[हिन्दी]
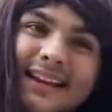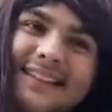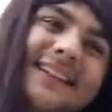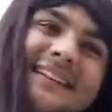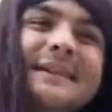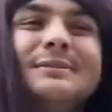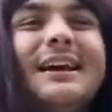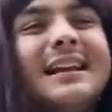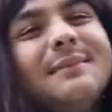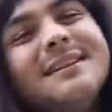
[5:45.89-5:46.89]
गई थी लेकिन सब्जी
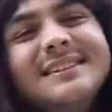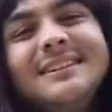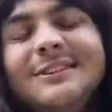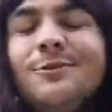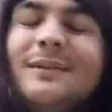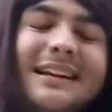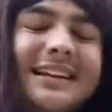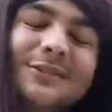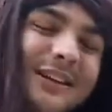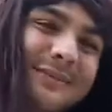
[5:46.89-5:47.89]
वाले के पास नहीं थी तो
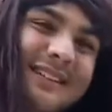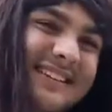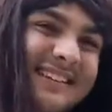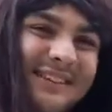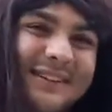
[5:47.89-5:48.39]
भिंडी तो नहीं बन सकती